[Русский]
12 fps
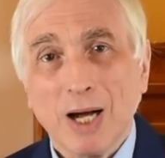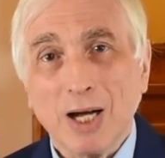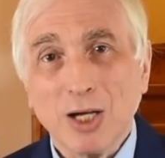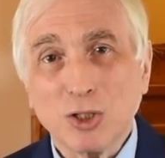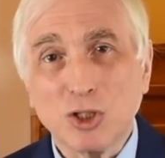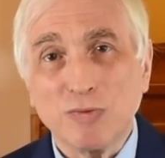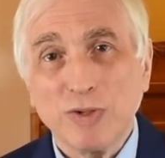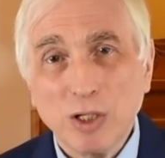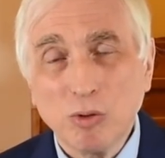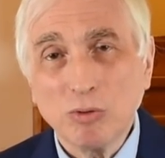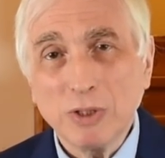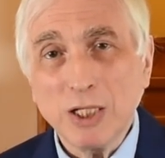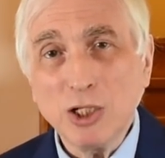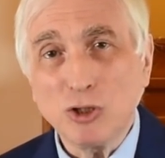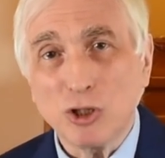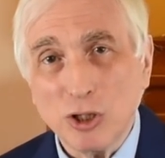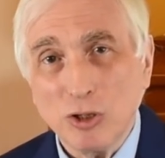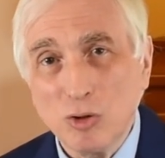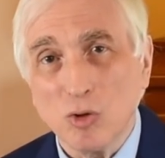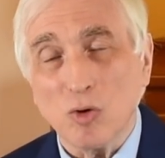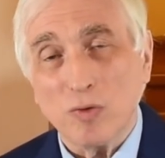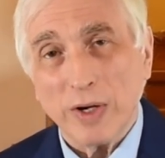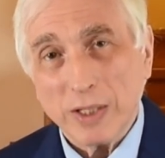а, Цвигун и Ценев.